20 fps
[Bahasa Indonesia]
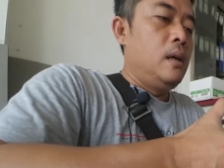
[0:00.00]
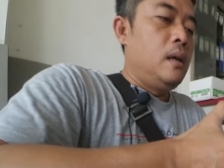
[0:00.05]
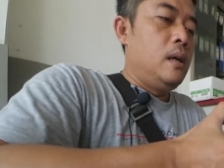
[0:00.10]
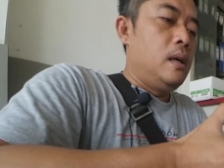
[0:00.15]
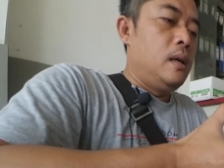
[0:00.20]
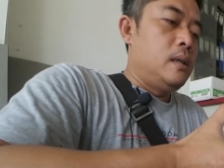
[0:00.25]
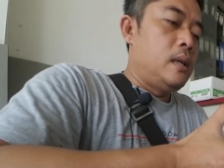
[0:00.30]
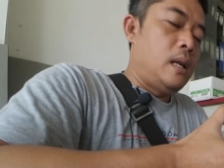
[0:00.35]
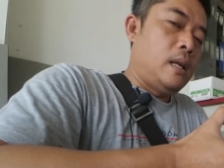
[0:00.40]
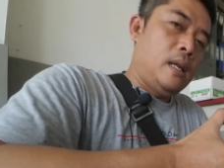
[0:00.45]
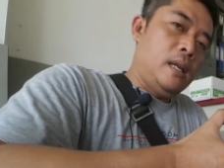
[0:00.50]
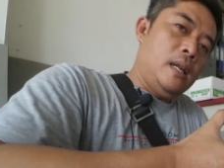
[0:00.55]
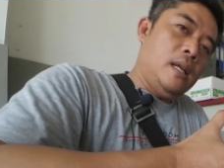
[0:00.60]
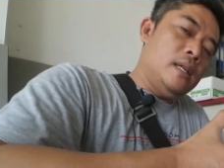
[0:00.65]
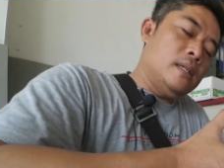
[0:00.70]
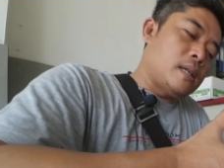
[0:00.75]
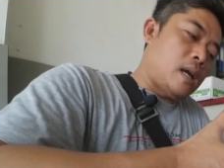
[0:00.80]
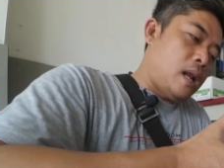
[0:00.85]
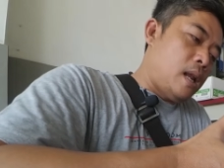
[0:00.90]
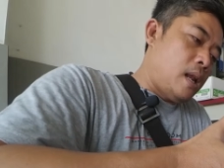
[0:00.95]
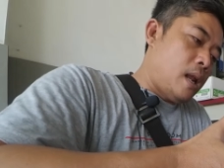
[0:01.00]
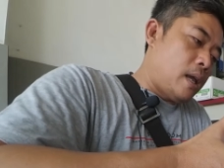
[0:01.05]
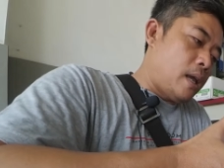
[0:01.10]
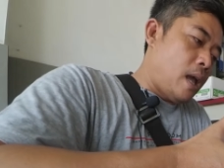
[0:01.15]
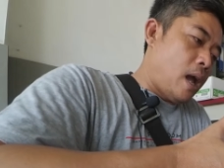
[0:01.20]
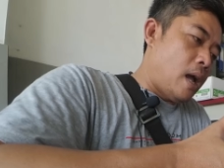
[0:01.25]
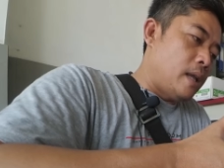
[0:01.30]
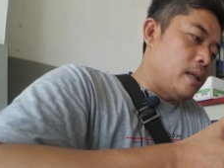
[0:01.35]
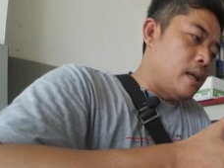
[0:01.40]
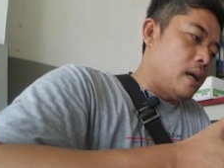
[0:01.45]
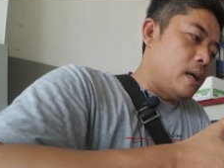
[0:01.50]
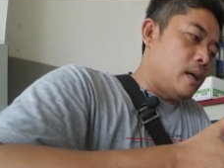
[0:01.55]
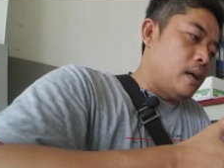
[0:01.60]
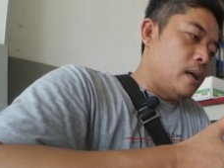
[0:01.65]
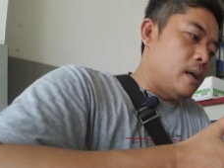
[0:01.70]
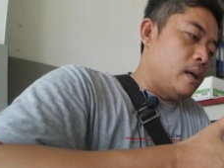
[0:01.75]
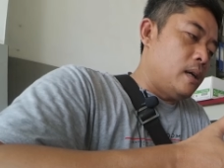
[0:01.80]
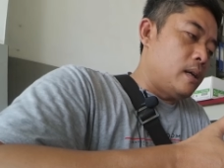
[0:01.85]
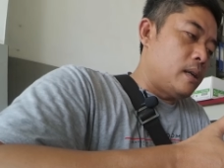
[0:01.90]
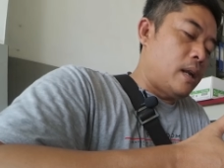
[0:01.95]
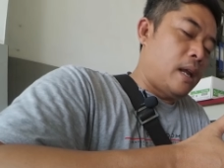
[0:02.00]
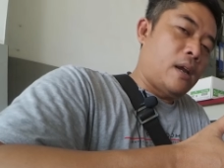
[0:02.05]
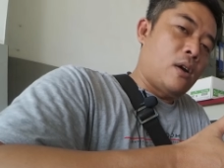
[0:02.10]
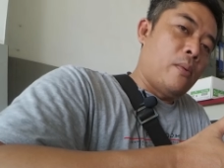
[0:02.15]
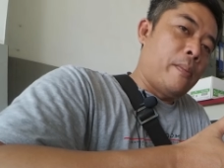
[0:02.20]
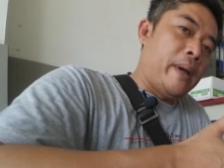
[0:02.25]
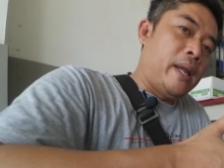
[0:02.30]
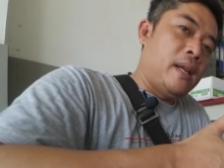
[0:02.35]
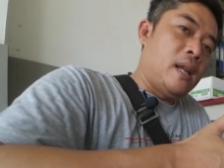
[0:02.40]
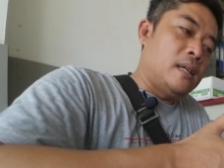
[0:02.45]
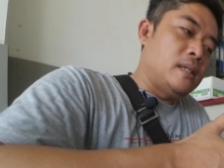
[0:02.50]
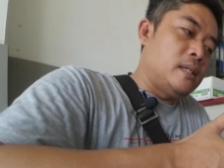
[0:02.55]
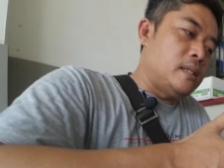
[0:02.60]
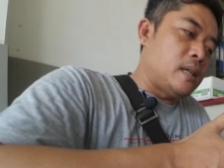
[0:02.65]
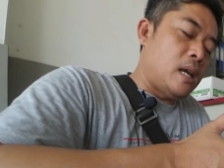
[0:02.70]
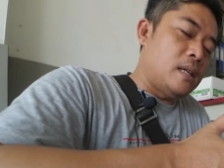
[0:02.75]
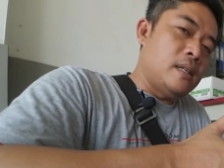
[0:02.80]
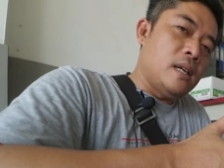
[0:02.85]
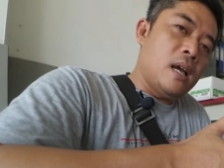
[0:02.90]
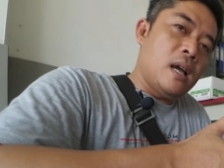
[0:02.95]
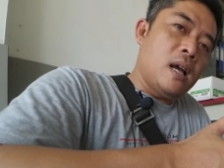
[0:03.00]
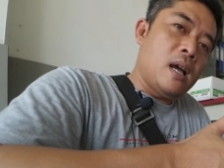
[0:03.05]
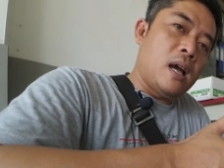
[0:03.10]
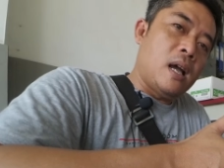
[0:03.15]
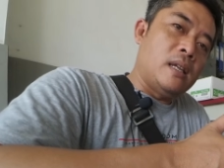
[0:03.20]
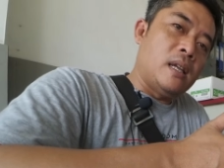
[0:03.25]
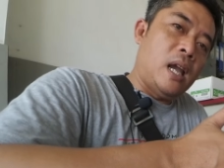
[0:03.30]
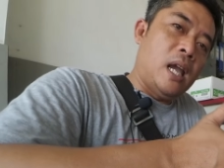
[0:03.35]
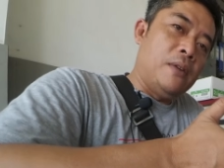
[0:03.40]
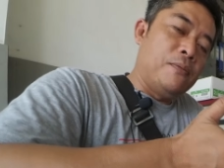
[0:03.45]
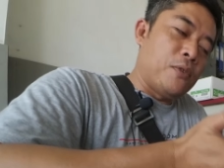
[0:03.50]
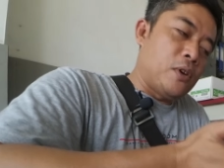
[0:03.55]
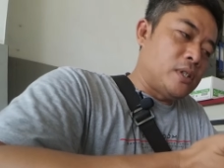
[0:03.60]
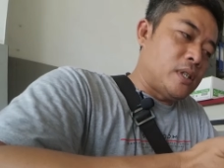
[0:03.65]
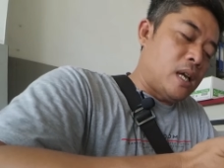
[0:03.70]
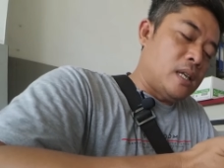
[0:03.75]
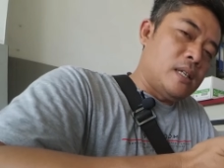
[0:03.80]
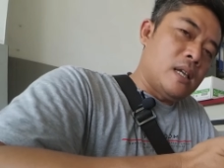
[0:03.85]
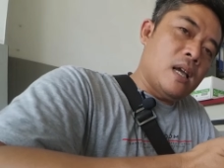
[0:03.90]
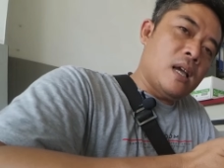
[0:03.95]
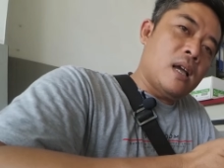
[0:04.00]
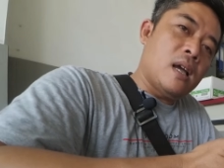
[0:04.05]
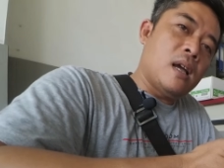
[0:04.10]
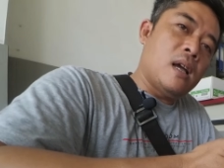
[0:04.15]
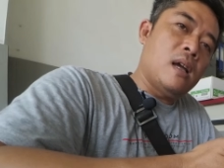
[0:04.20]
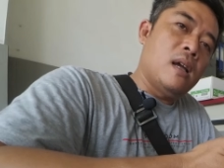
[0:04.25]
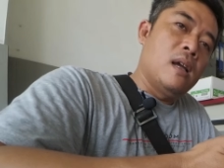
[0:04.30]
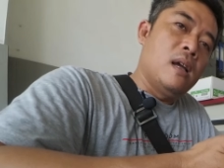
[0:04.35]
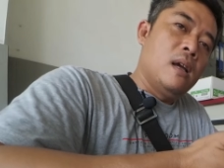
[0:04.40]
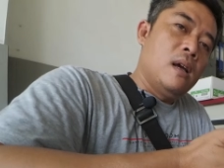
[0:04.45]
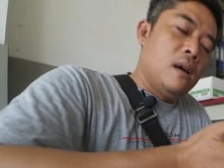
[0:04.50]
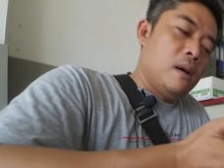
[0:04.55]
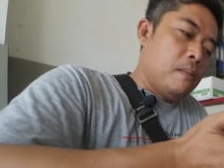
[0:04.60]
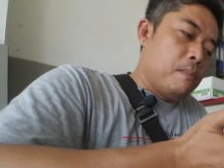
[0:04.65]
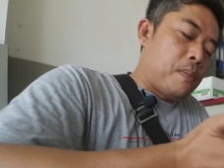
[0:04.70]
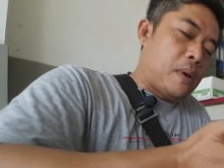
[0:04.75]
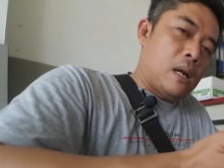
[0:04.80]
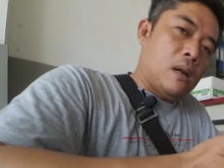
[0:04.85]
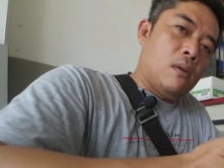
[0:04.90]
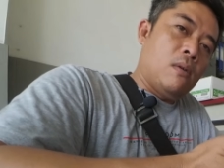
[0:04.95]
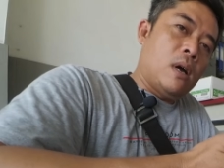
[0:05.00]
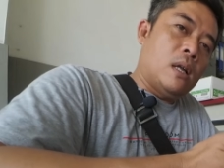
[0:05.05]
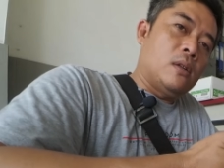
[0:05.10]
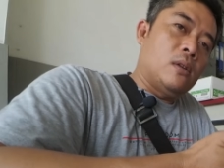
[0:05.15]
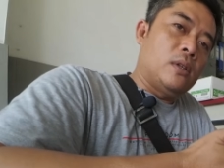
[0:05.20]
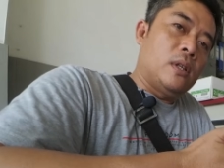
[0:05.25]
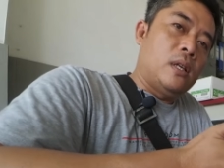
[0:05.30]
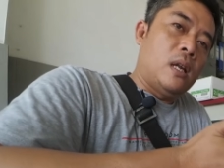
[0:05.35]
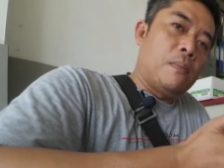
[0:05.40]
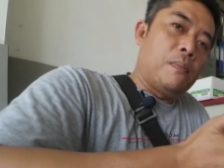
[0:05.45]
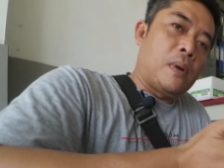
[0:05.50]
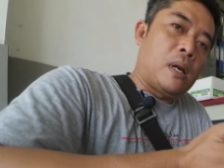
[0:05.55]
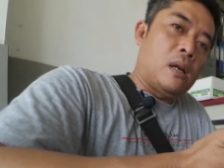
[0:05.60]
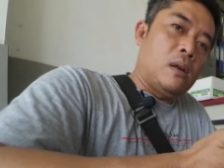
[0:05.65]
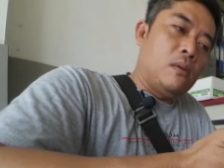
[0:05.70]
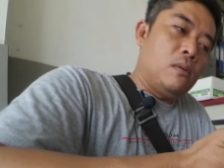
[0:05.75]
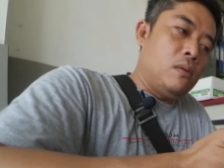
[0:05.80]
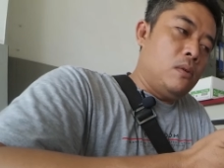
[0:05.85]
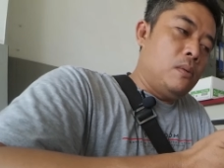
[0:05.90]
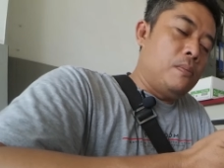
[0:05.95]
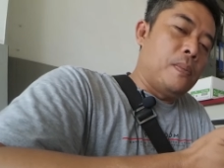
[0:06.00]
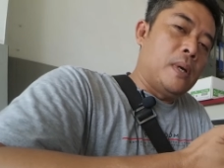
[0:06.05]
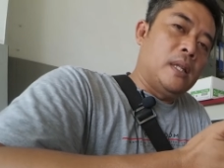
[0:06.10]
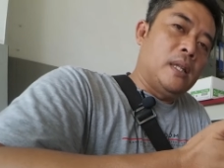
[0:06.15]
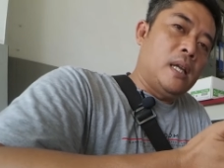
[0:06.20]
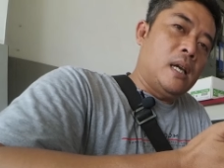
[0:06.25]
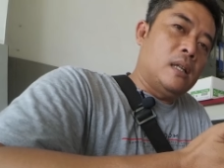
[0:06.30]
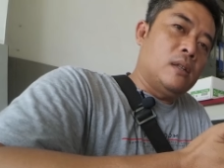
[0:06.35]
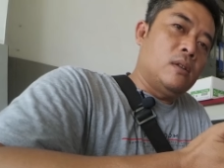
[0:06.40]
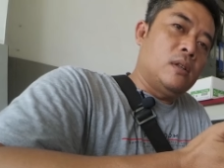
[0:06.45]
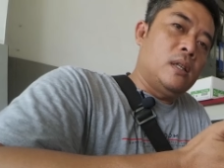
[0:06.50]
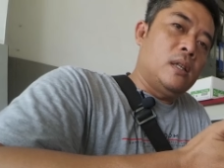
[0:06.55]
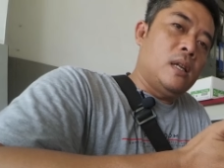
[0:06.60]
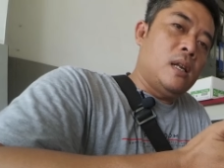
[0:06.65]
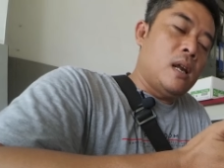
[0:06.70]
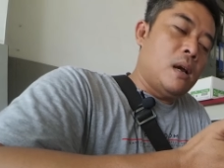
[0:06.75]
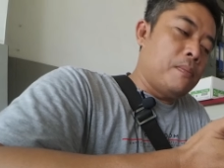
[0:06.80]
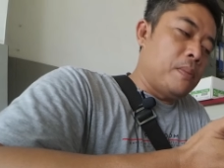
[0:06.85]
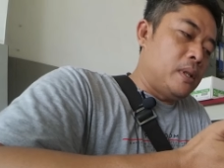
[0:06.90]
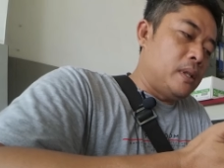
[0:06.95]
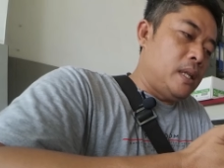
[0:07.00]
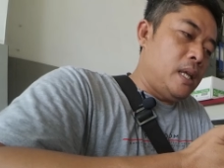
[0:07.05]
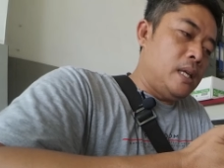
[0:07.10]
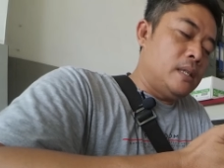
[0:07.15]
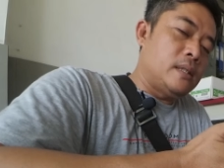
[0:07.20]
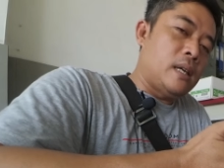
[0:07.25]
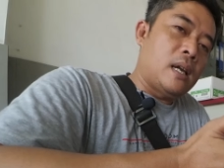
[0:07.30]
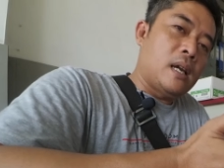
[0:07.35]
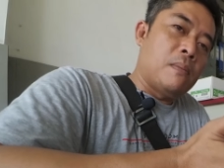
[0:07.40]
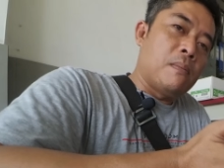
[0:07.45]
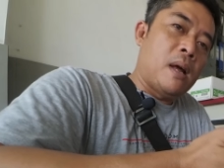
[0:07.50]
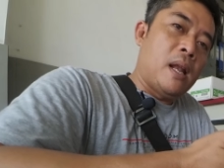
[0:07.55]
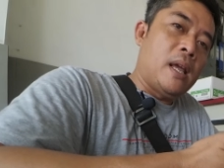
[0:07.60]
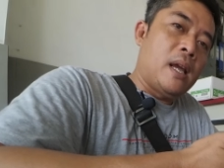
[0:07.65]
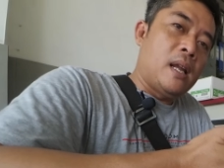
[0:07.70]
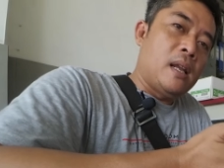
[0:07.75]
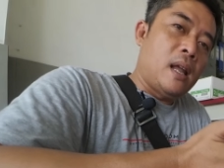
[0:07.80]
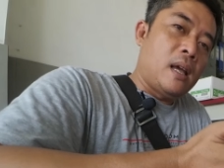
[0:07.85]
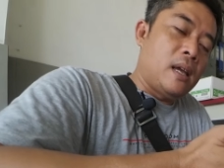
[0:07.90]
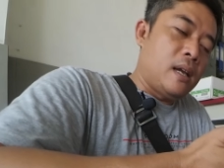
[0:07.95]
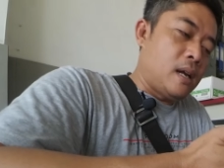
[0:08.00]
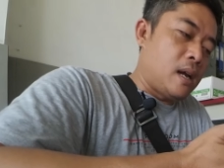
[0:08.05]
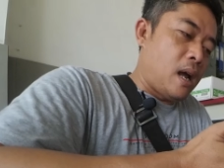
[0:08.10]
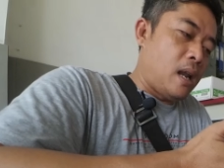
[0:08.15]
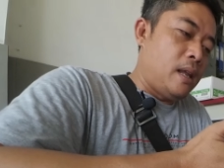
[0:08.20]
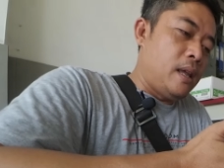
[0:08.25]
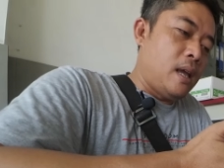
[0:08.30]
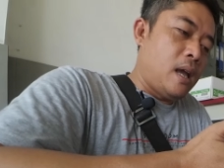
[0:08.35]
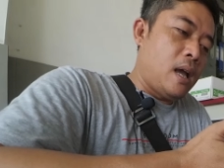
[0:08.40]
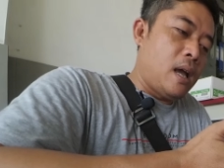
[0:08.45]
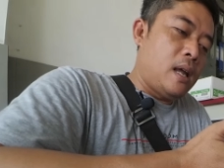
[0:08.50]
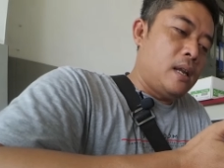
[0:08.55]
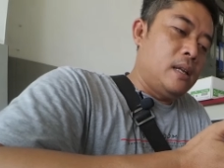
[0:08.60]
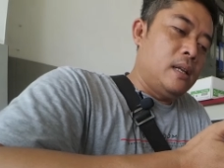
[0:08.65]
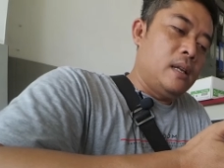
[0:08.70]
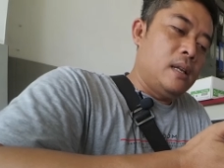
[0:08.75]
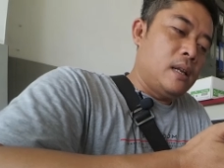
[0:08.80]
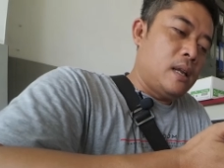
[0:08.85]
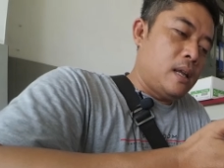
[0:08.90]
uh, dan ini sekali lagi hanya rekomendasi saja hanya info saja perlu atau tidak perlu, penting atau tidak penting, saya kembalikan lagi ke kalian.